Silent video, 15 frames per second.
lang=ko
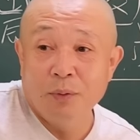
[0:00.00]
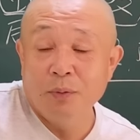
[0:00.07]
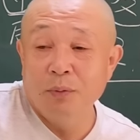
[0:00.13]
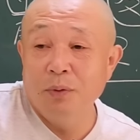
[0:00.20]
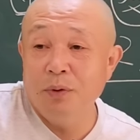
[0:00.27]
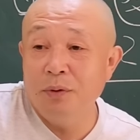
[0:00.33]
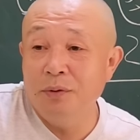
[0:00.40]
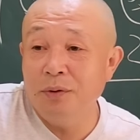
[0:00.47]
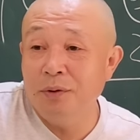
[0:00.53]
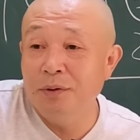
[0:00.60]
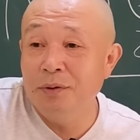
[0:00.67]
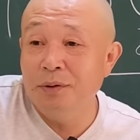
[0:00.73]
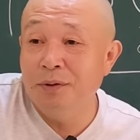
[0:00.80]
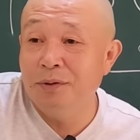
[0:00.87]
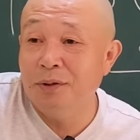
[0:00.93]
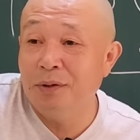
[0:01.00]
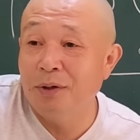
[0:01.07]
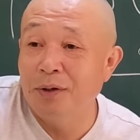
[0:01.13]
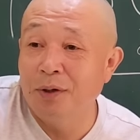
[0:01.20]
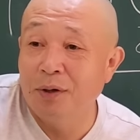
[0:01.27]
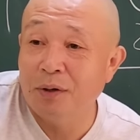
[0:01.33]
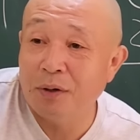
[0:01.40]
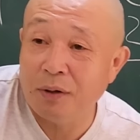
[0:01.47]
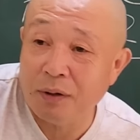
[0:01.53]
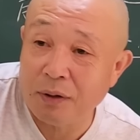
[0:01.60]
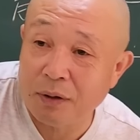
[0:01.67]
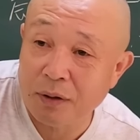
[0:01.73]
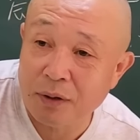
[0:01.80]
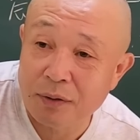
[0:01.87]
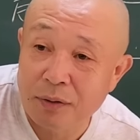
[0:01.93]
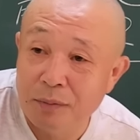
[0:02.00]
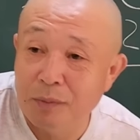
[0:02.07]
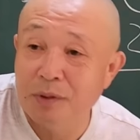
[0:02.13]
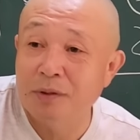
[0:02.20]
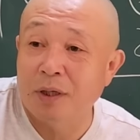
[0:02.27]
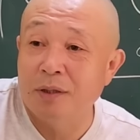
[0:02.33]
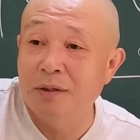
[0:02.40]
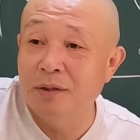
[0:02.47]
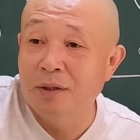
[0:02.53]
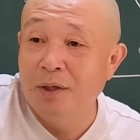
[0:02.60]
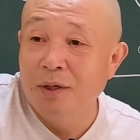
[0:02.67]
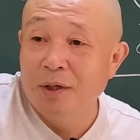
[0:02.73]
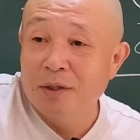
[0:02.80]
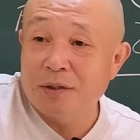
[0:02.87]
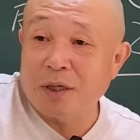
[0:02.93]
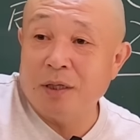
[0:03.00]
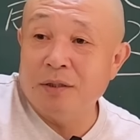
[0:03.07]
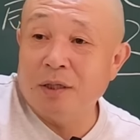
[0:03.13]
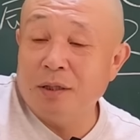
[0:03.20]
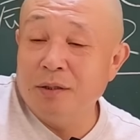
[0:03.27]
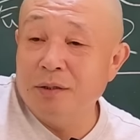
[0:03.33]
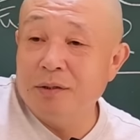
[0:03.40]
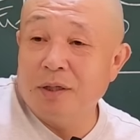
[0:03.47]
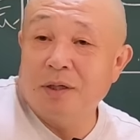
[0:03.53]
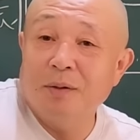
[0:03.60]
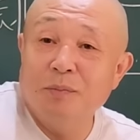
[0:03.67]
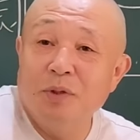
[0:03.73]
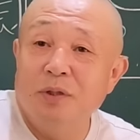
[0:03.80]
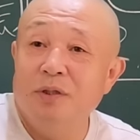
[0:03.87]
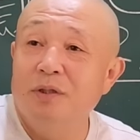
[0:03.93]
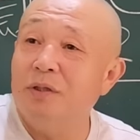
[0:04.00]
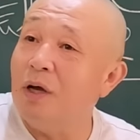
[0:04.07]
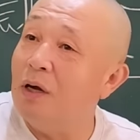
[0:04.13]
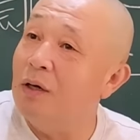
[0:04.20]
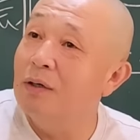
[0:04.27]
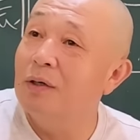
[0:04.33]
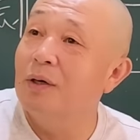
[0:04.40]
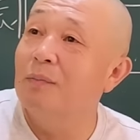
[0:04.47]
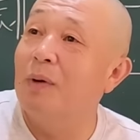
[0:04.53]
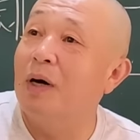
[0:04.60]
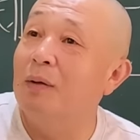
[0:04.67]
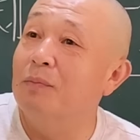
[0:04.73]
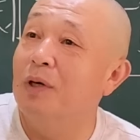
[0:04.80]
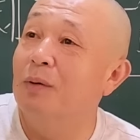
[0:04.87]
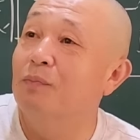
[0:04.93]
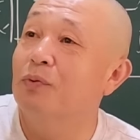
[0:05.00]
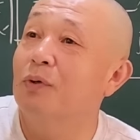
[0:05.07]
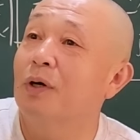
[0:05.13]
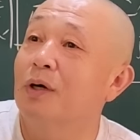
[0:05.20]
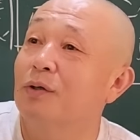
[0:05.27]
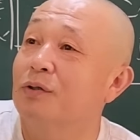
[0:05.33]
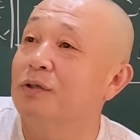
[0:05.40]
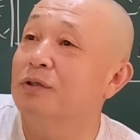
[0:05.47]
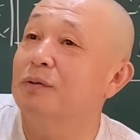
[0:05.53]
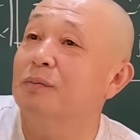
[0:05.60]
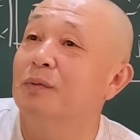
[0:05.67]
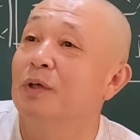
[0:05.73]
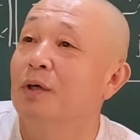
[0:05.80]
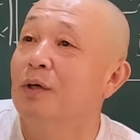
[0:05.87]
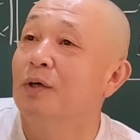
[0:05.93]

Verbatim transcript: 왜 옛날에 얘기했잖아. 정말 잘 사는 사람이 이상하게 마음이 아프게 해가지고 스님